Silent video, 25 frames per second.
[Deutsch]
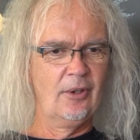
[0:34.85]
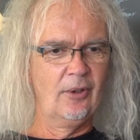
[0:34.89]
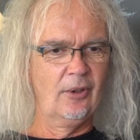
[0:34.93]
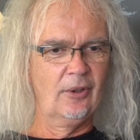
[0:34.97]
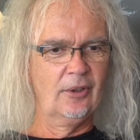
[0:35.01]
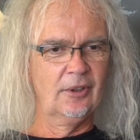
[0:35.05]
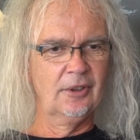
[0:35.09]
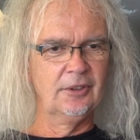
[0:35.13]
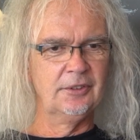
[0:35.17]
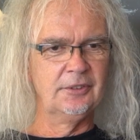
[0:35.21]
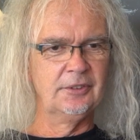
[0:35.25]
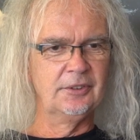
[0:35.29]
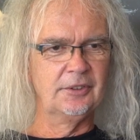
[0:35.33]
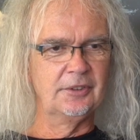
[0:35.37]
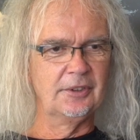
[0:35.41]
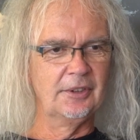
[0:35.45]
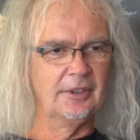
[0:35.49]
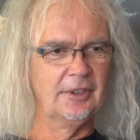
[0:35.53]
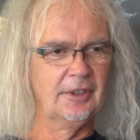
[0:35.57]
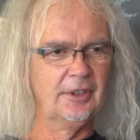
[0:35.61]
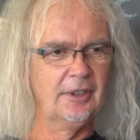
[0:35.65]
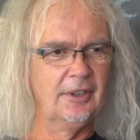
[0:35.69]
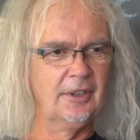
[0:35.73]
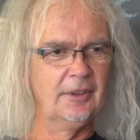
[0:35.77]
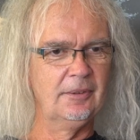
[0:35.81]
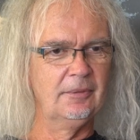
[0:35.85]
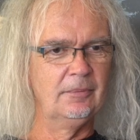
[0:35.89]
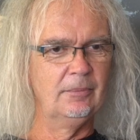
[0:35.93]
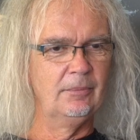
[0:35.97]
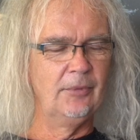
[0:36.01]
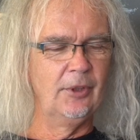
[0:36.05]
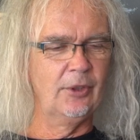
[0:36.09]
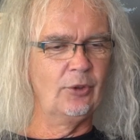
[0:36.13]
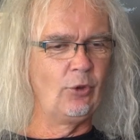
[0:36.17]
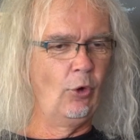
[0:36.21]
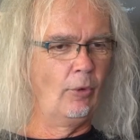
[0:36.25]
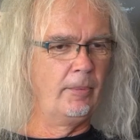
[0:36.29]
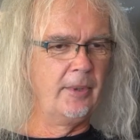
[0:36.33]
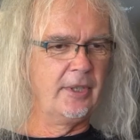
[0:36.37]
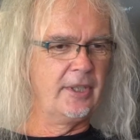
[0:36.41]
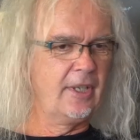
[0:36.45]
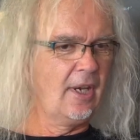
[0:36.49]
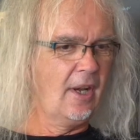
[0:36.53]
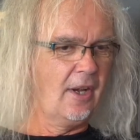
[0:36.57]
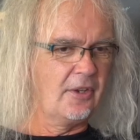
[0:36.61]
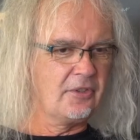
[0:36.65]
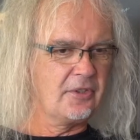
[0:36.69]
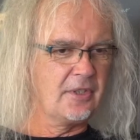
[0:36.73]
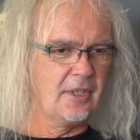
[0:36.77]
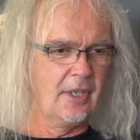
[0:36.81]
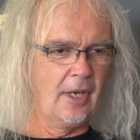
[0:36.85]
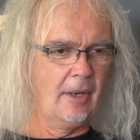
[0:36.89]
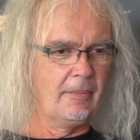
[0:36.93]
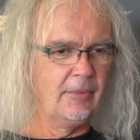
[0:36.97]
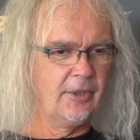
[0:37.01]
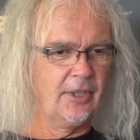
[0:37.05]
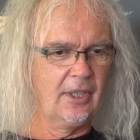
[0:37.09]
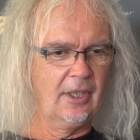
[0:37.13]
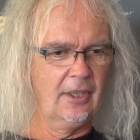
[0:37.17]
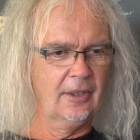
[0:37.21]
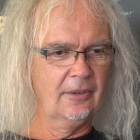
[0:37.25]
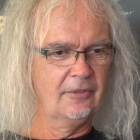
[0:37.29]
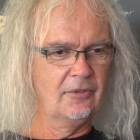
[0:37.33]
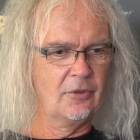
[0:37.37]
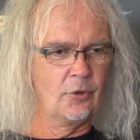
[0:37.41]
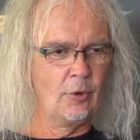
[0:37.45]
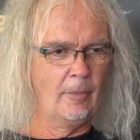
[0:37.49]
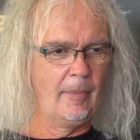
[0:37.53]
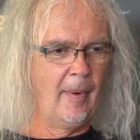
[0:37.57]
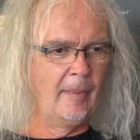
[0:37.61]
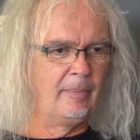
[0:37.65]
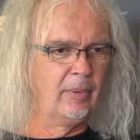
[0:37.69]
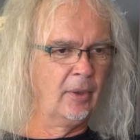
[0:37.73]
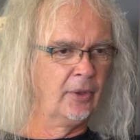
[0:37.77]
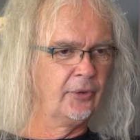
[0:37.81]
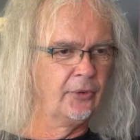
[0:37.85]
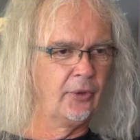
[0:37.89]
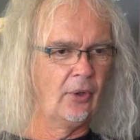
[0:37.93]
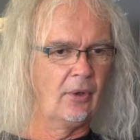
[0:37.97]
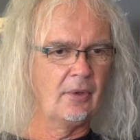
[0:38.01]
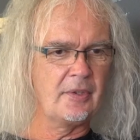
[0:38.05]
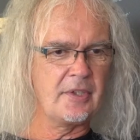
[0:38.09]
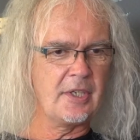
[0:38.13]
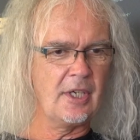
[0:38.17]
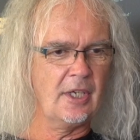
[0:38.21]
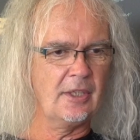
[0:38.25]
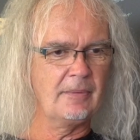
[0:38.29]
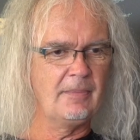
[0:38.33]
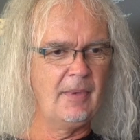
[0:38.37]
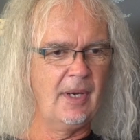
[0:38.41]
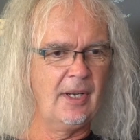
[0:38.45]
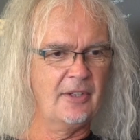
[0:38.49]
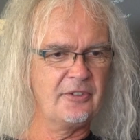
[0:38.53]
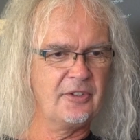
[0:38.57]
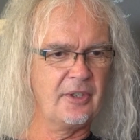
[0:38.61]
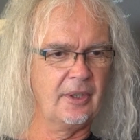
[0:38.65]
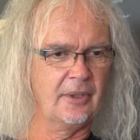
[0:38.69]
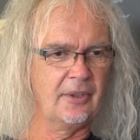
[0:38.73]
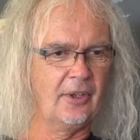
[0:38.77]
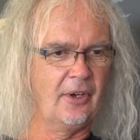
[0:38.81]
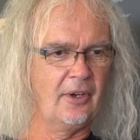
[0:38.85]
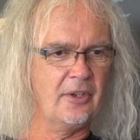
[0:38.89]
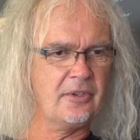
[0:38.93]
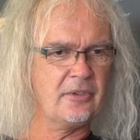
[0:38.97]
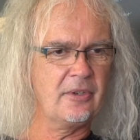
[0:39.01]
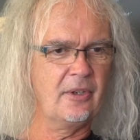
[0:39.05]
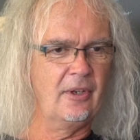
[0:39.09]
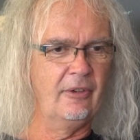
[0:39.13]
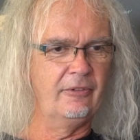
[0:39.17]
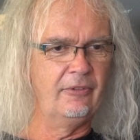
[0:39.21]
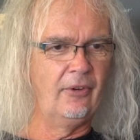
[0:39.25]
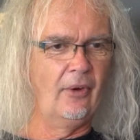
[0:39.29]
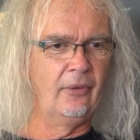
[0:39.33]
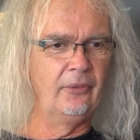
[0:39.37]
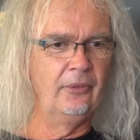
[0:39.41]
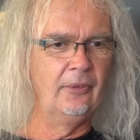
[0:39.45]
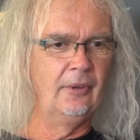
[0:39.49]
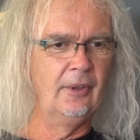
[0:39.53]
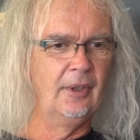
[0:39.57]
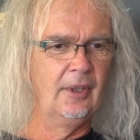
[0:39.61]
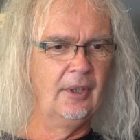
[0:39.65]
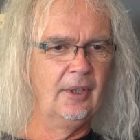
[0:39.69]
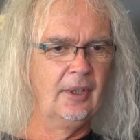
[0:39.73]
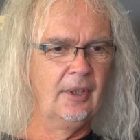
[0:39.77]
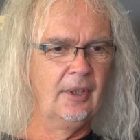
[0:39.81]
Und äh, mit Tobi Kersting habe ich halt einen super Pendant, sag ich mal, als Gitarristen gefunden.